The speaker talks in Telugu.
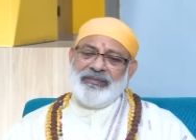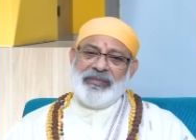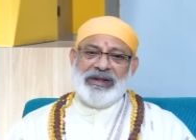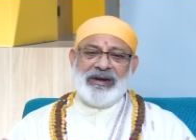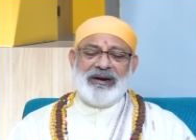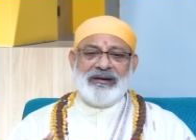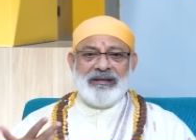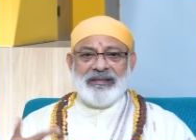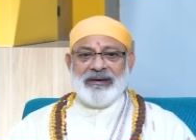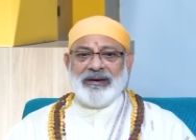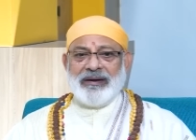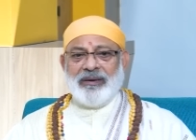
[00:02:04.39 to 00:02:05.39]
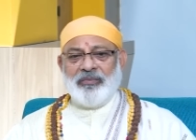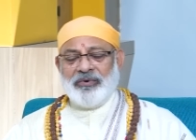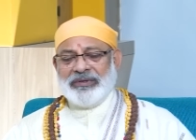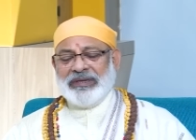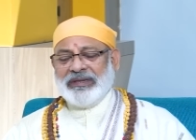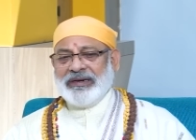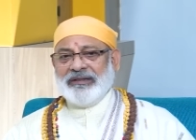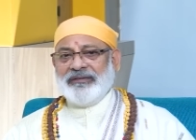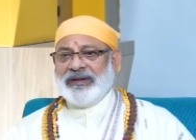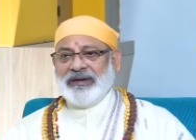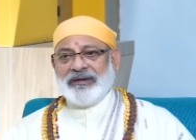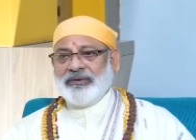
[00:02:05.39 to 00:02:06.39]
మనకి హఠాత్తుగా డబ్బు వస్తే దట్ ఇస్
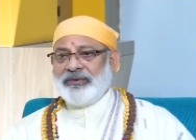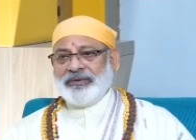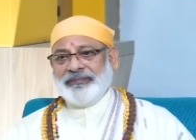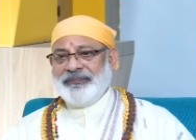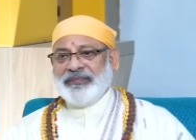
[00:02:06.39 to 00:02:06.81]
వెల్ అండ్ గుడ్